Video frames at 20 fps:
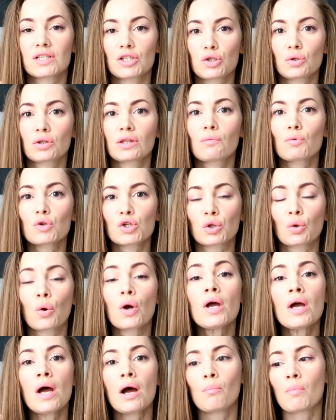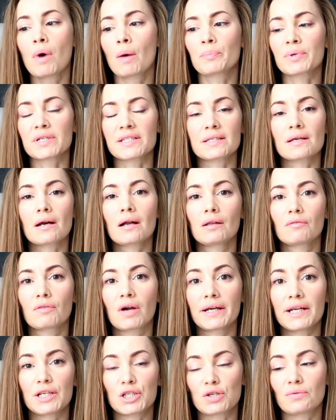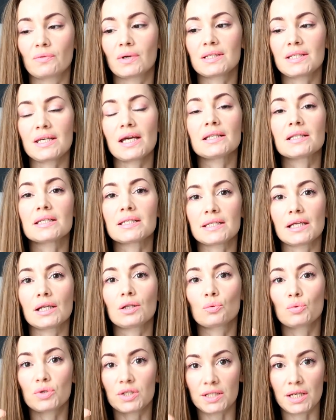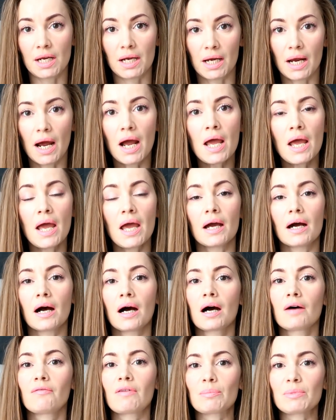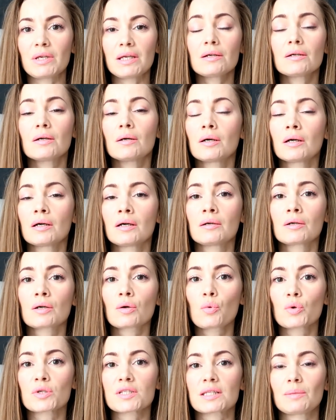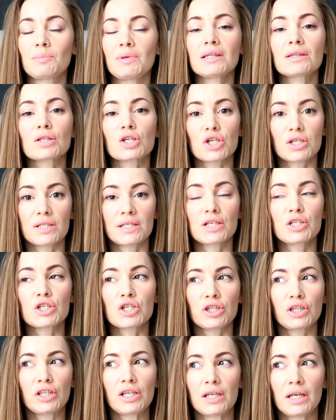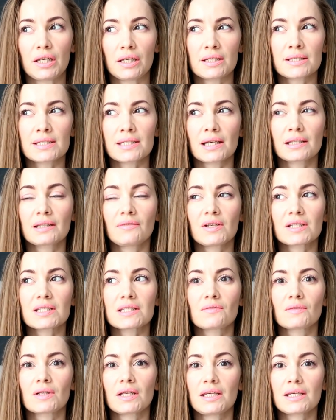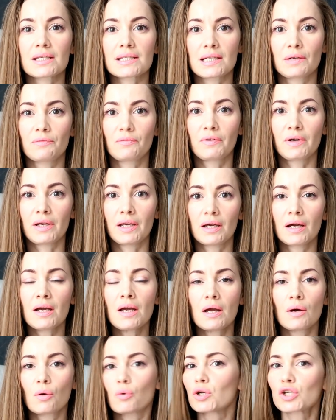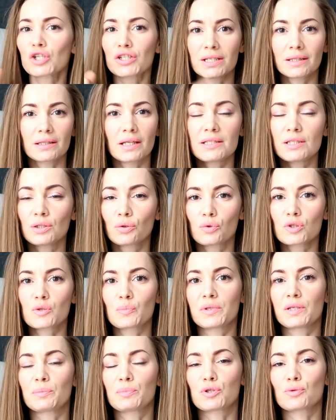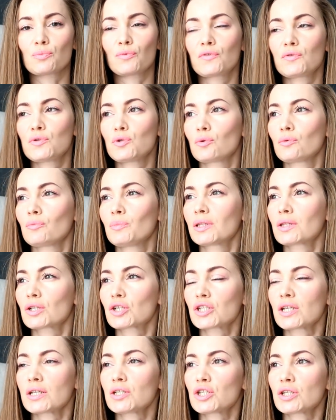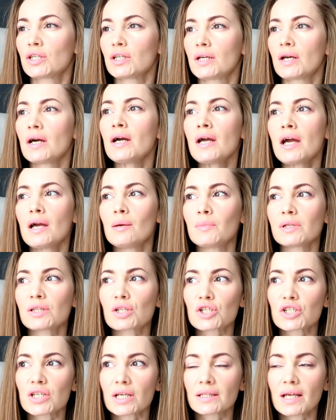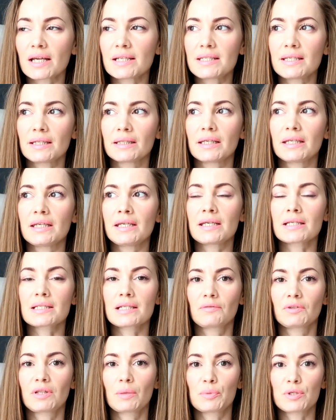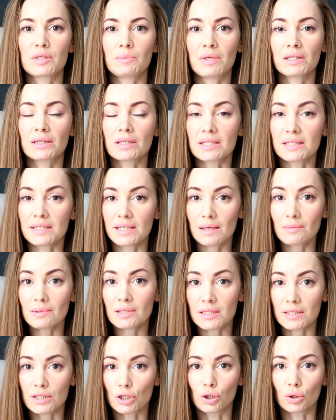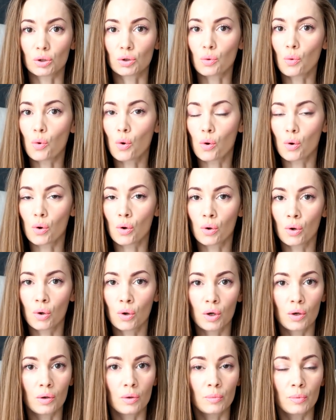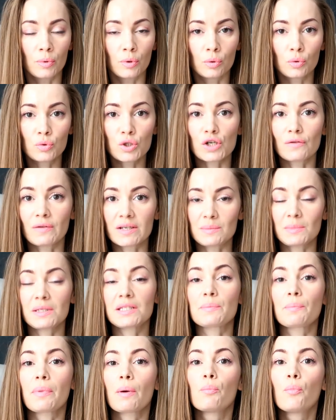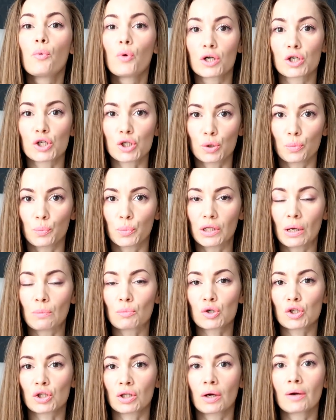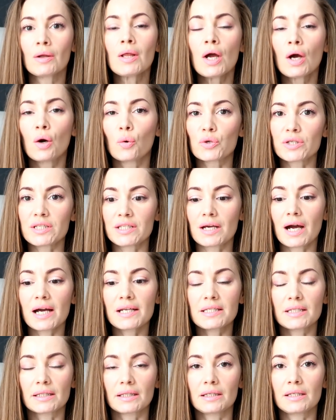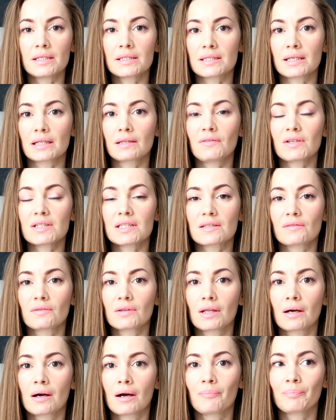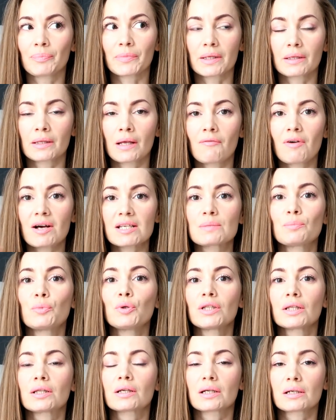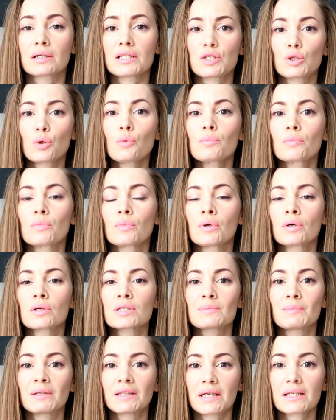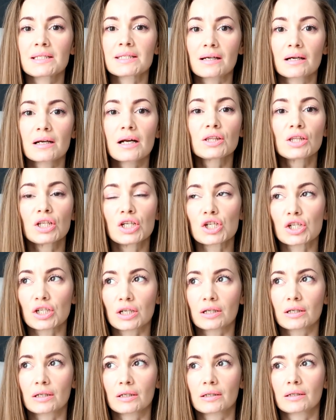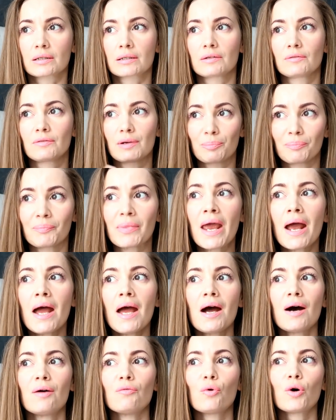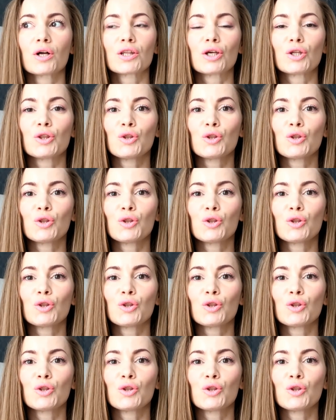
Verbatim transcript: За счет того, что мама простирала в горячей воде, они сильно усели. А во мне а, рост метр шестьдесят четыре, и, соответственно, если вы... Ой, 61, господи, почему я все метр шестьдесят четыре? Метр шестьдесят один. И если вы, допустим, метр семьдесят, то э, лучше возьмите побольше, потому что усядет, и, соответственно, на вас будет этот костюм э, а, смотреться коротышкой шелковым. Вот.